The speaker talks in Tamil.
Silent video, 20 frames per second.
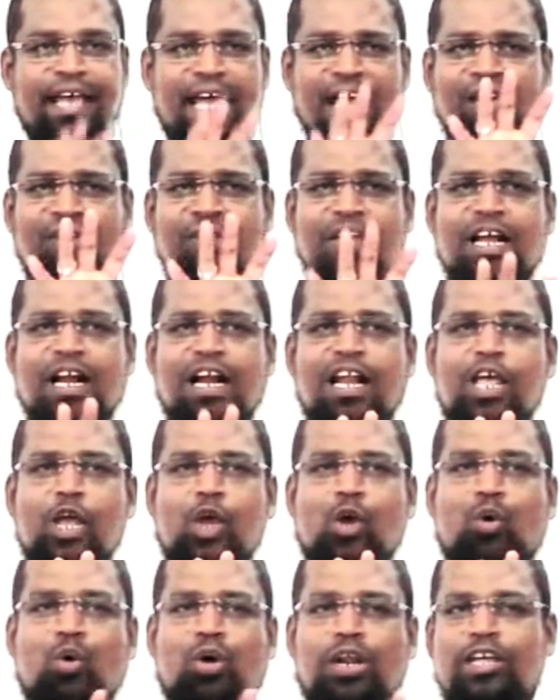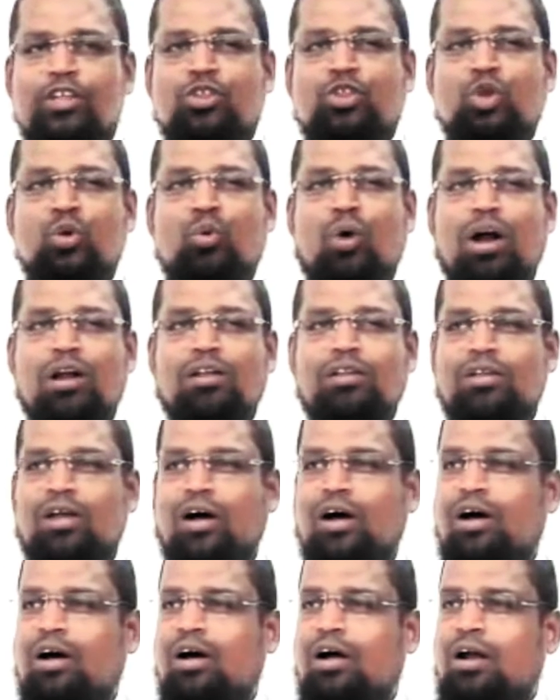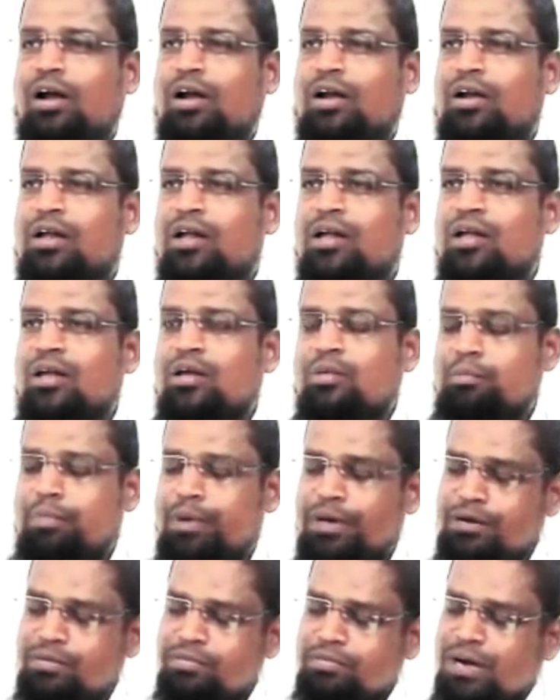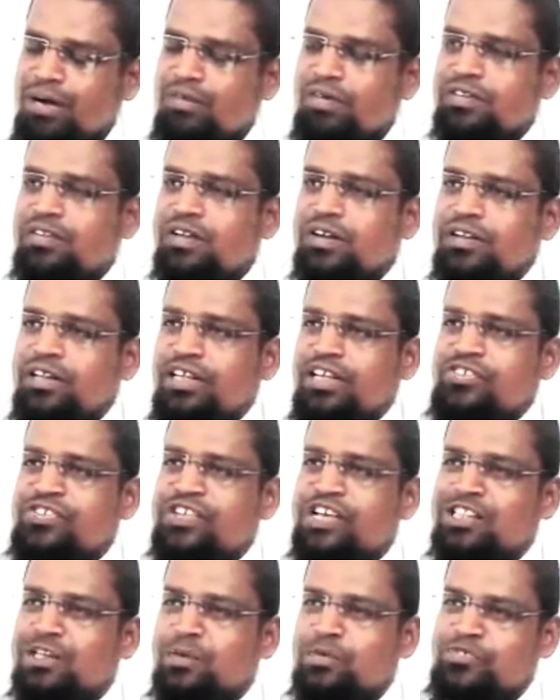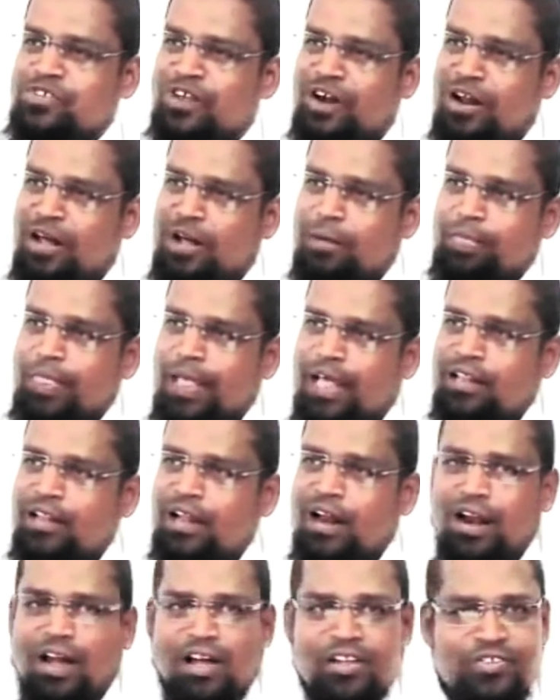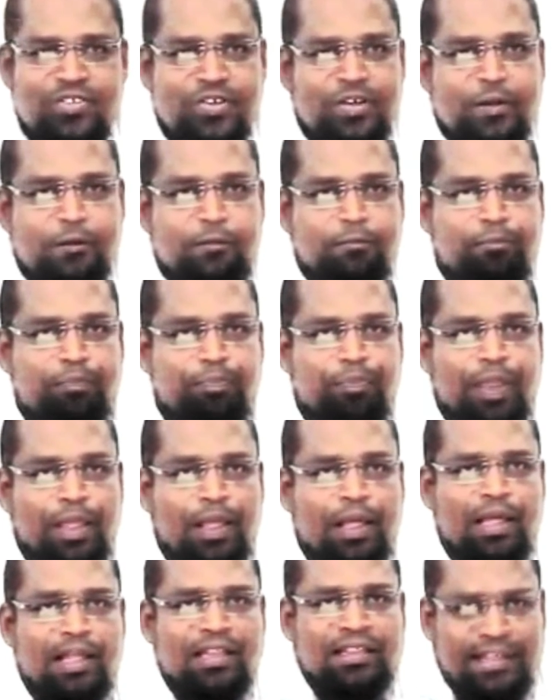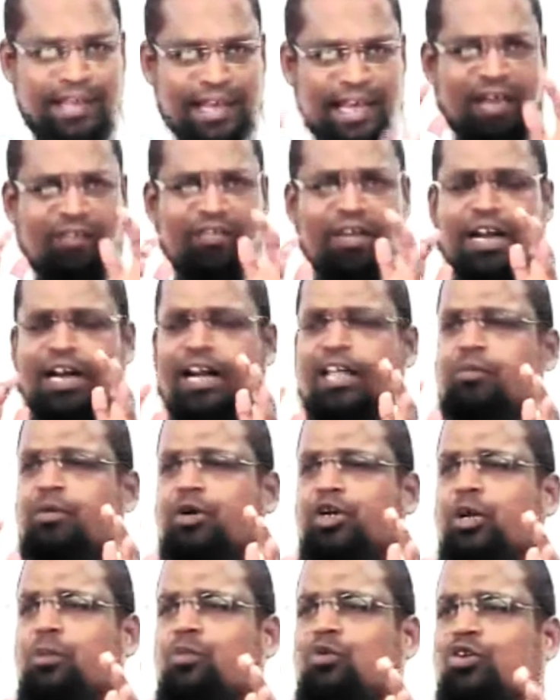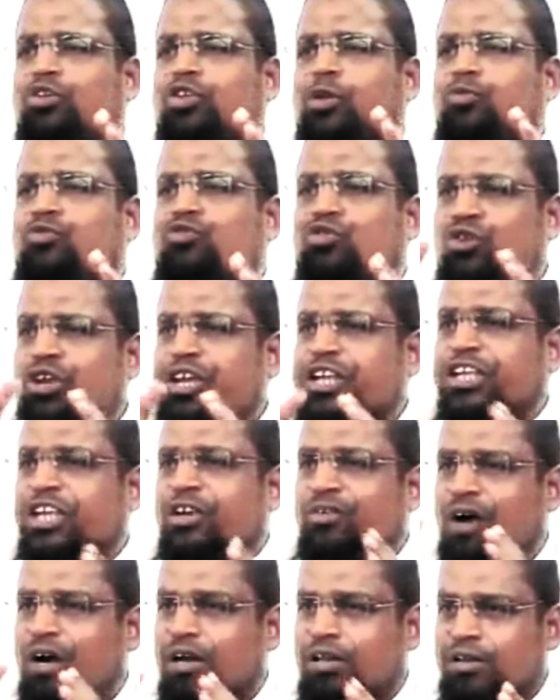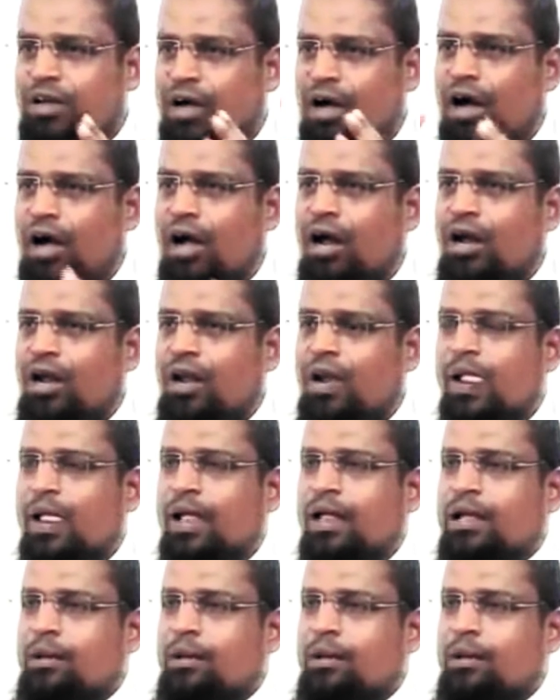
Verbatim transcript: தேவைகளை குறைத்து வாழ்ந்தால் பெரும்பாவத்திலிருந்து ஈஸியாக தப்பிச்சிடலாம் அதுதான் லாஜிக் தேவைகளை மட்டும் கொஞ்சம் சுருக்கி வாழ்ந்தால்